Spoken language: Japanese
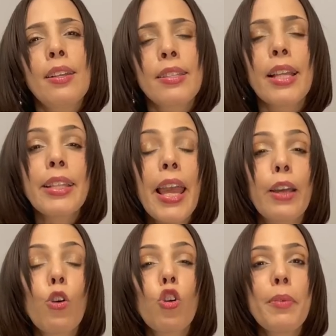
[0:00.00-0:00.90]
さ
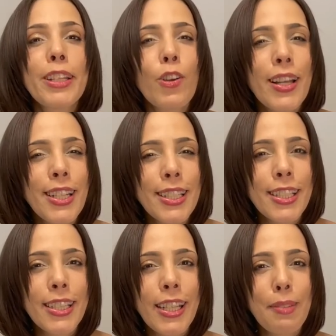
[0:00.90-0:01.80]
て、ここまでお
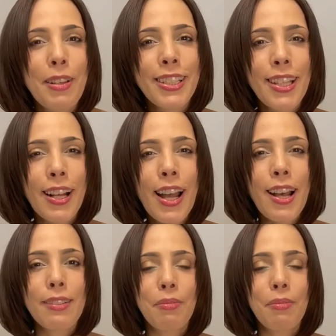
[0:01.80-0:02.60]
話ししてきましたが、